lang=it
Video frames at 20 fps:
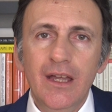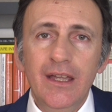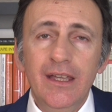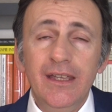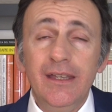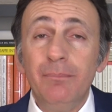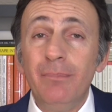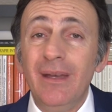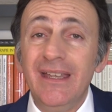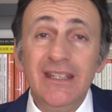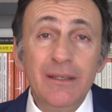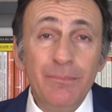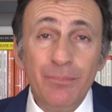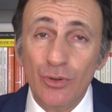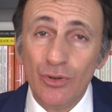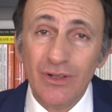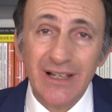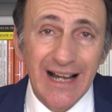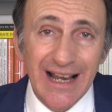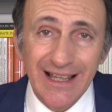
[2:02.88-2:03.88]
I beni
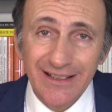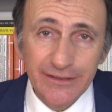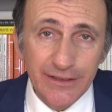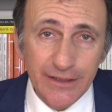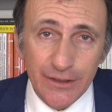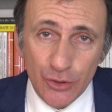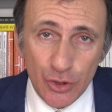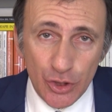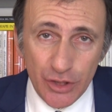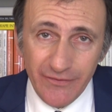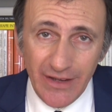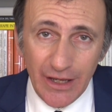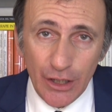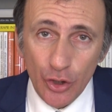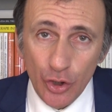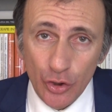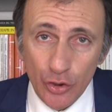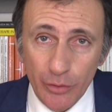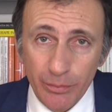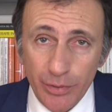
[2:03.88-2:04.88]
più grandi ci
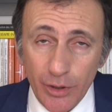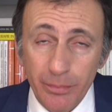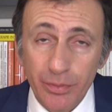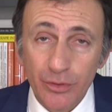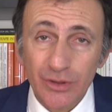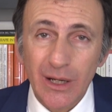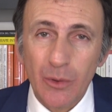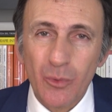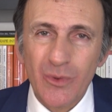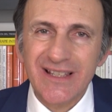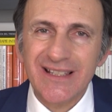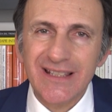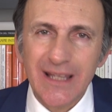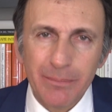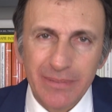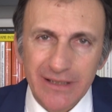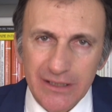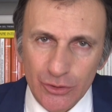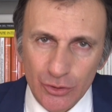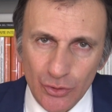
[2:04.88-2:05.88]
vengono proprio da questa
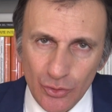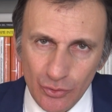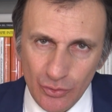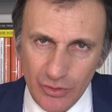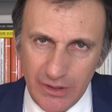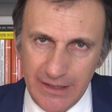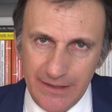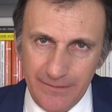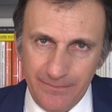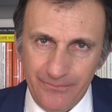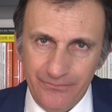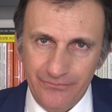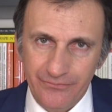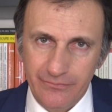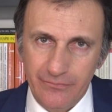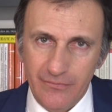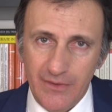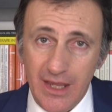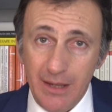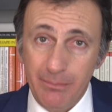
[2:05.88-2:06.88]
apertura,
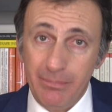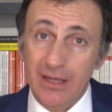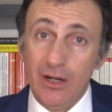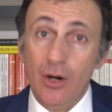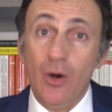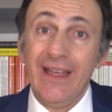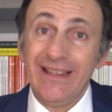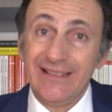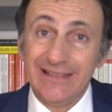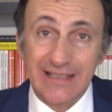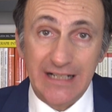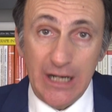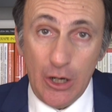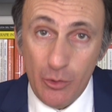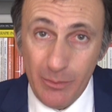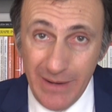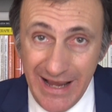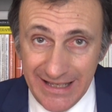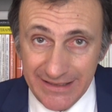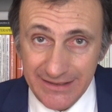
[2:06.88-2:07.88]
che però è
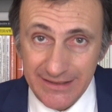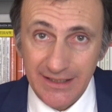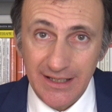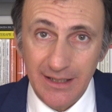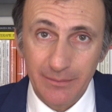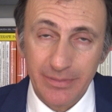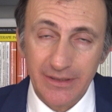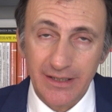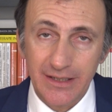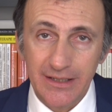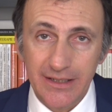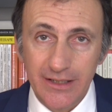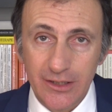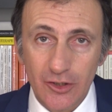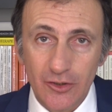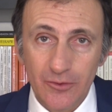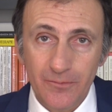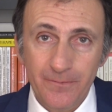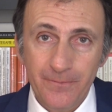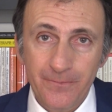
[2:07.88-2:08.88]
traumatica per
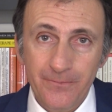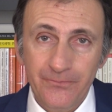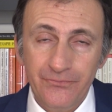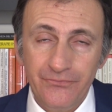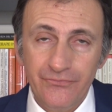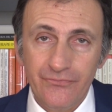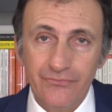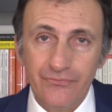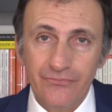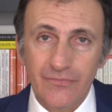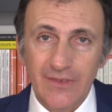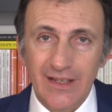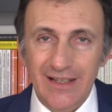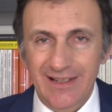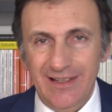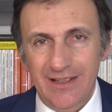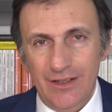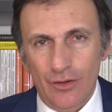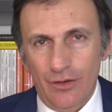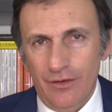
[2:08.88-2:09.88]
l'io.
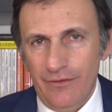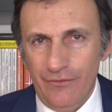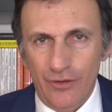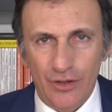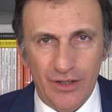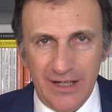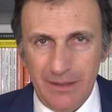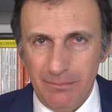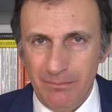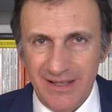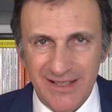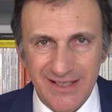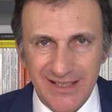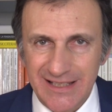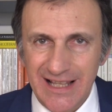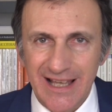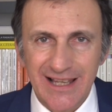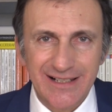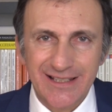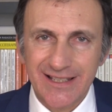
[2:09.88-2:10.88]
L'io vorrebbe
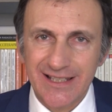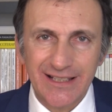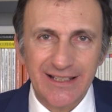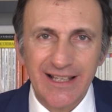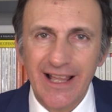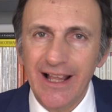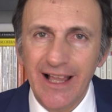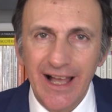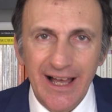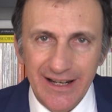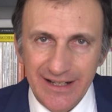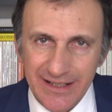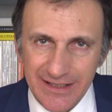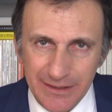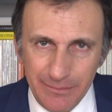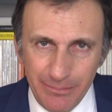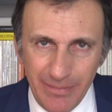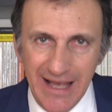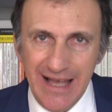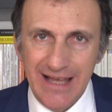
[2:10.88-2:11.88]
starsene al
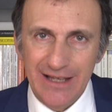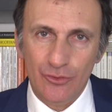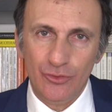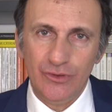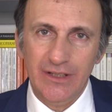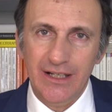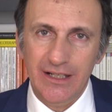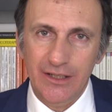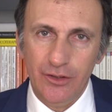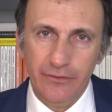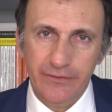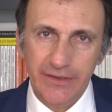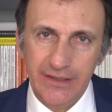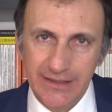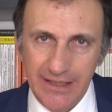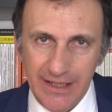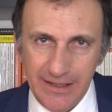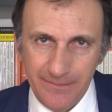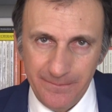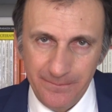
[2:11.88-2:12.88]
riparo dalle
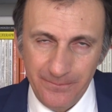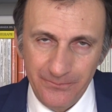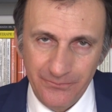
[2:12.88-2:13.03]
novità.